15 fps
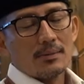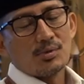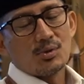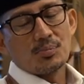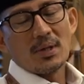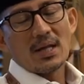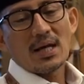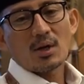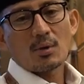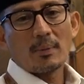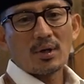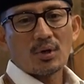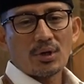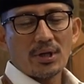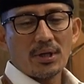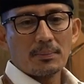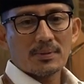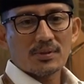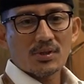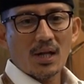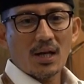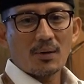
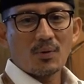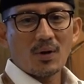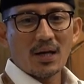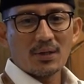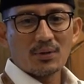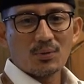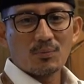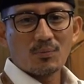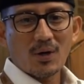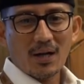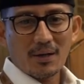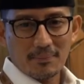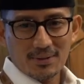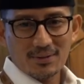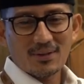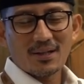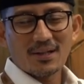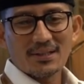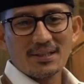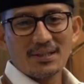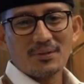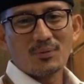Bismillahirrahmanirrahim. Assalamualaikum
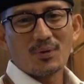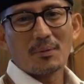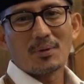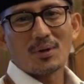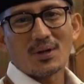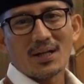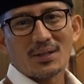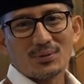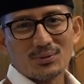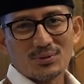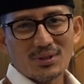warahmatullahi wabarakatuh.